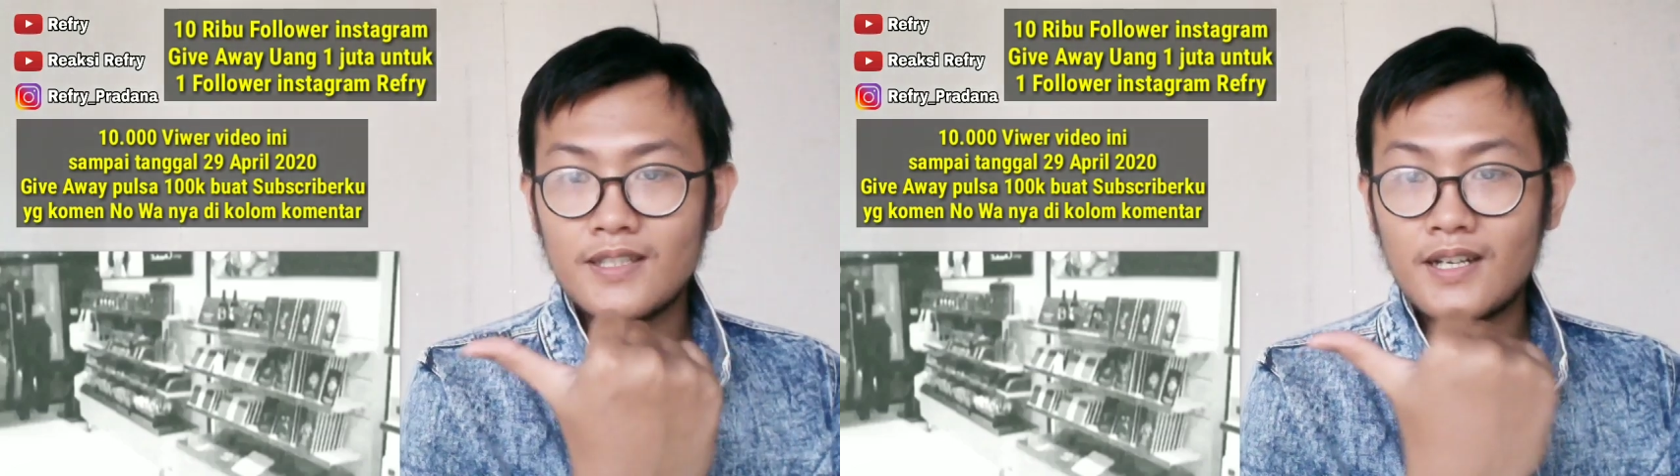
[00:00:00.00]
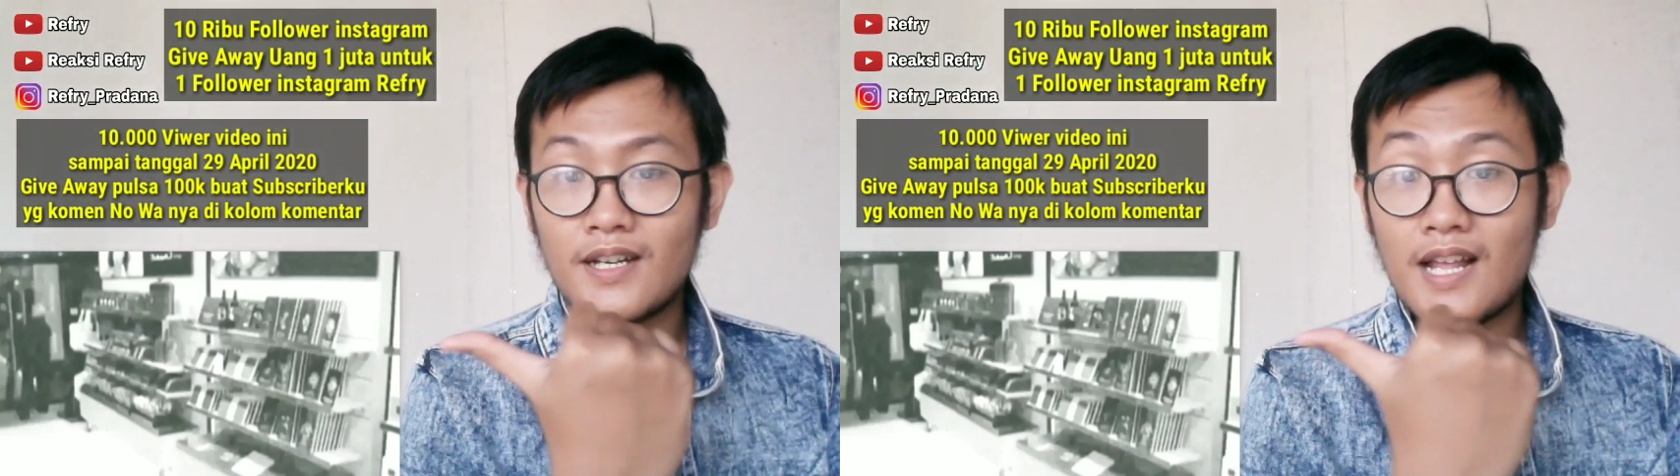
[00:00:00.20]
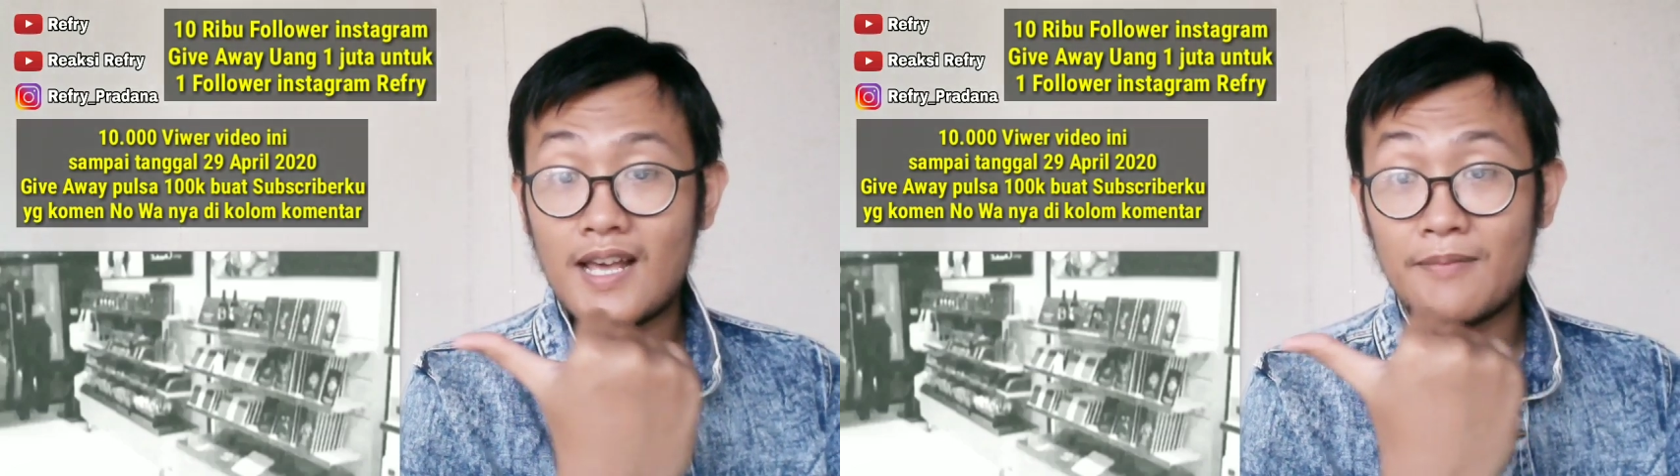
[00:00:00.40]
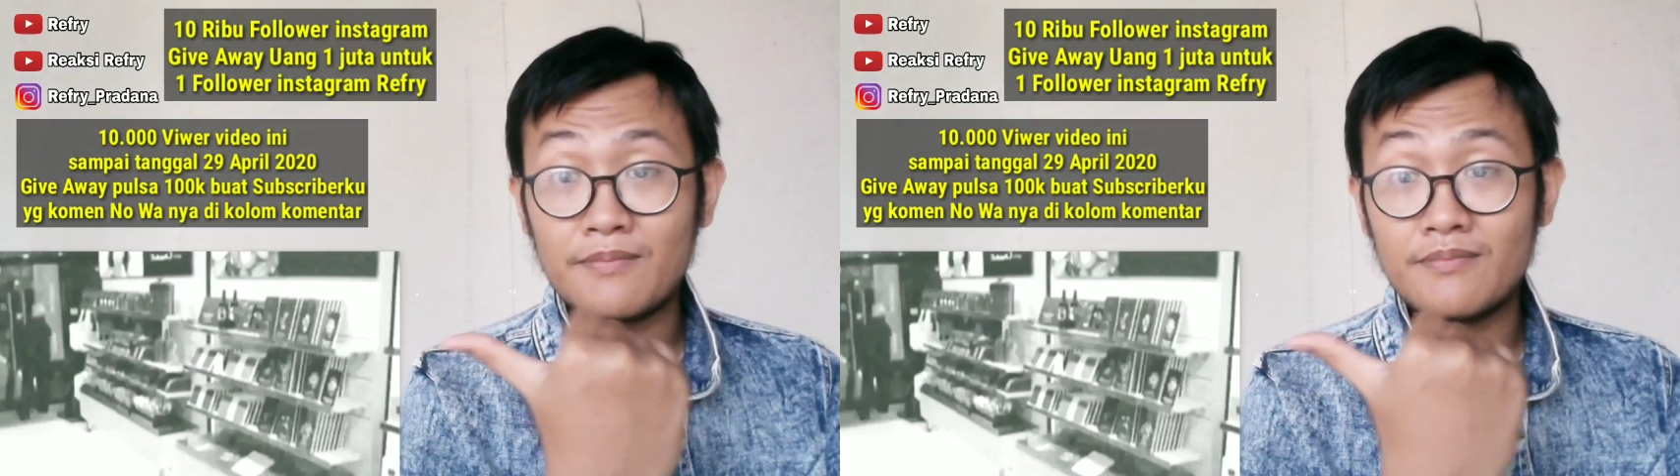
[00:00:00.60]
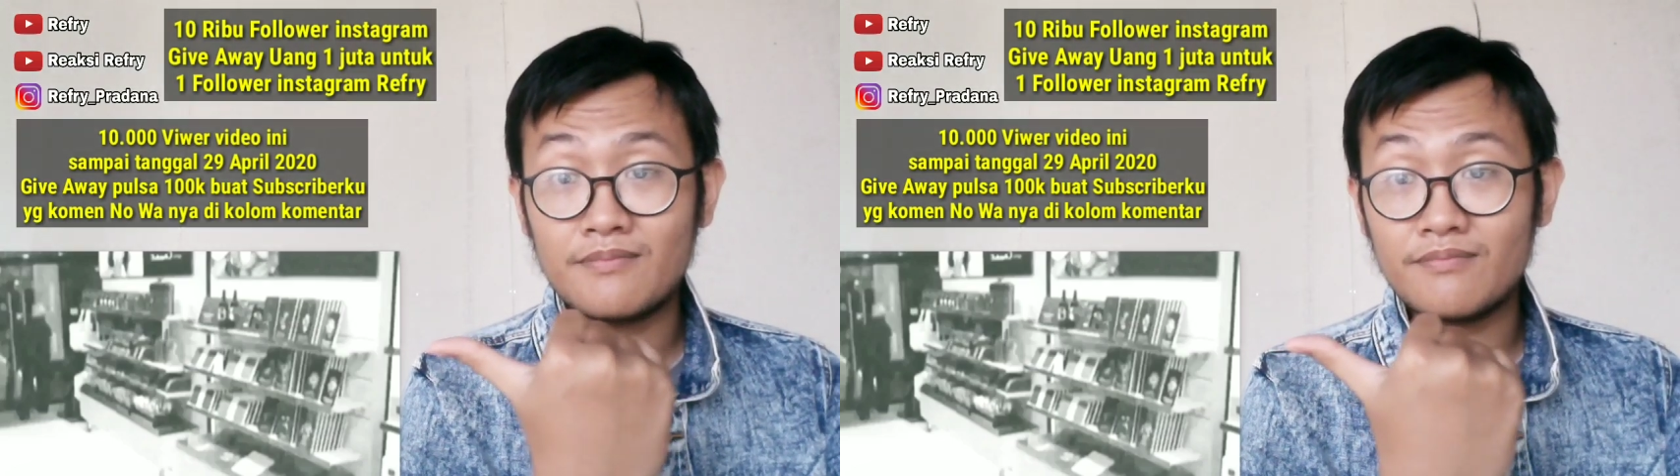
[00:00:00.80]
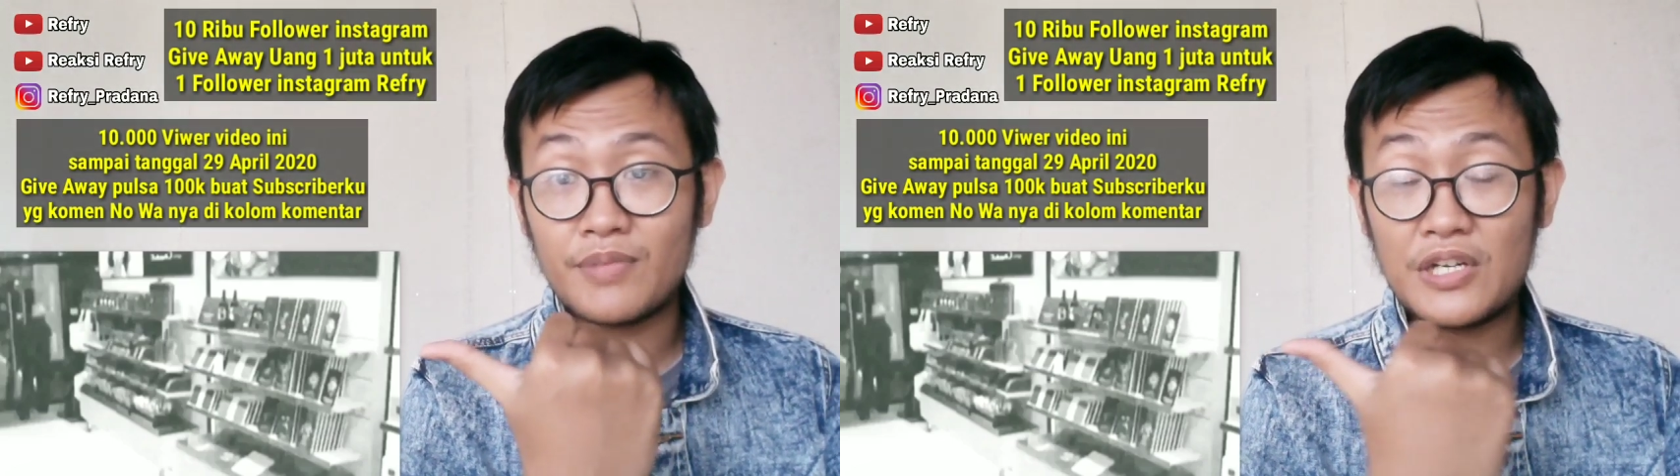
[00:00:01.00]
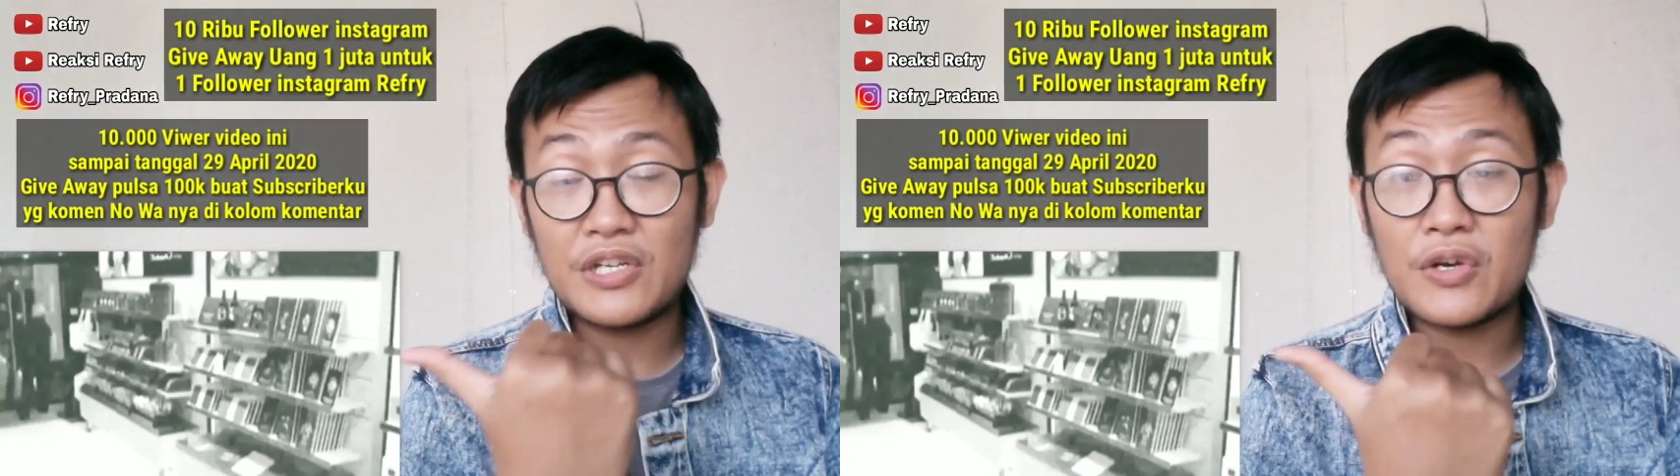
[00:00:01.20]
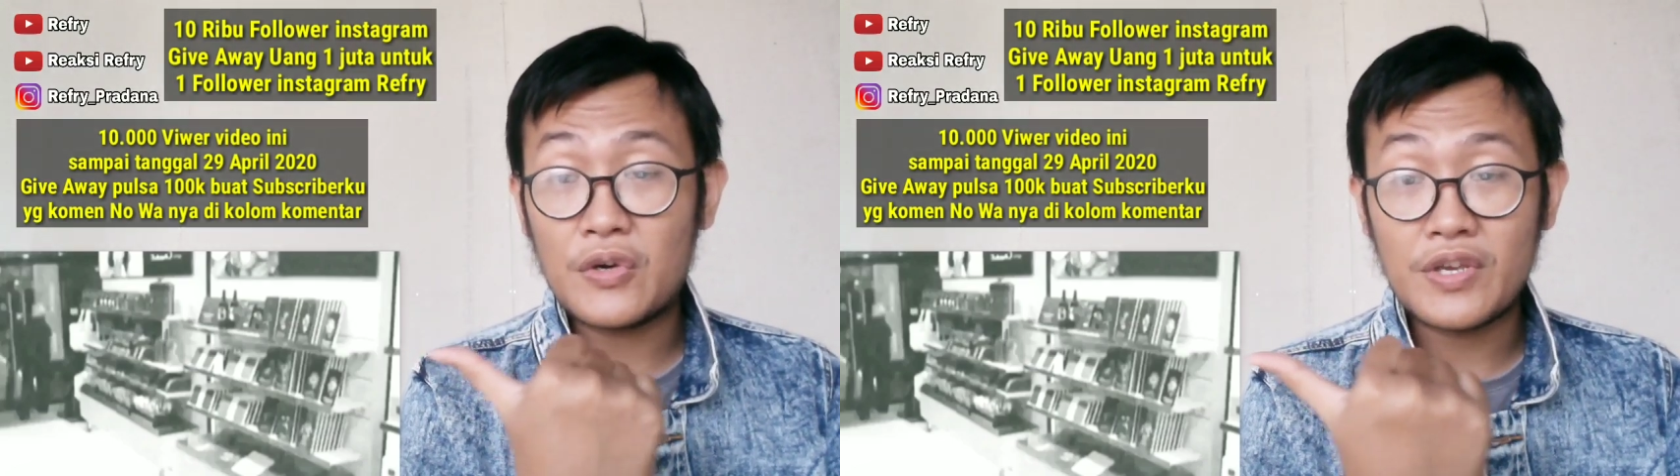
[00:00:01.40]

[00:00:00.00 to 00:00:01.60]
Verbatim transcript: ke dalam video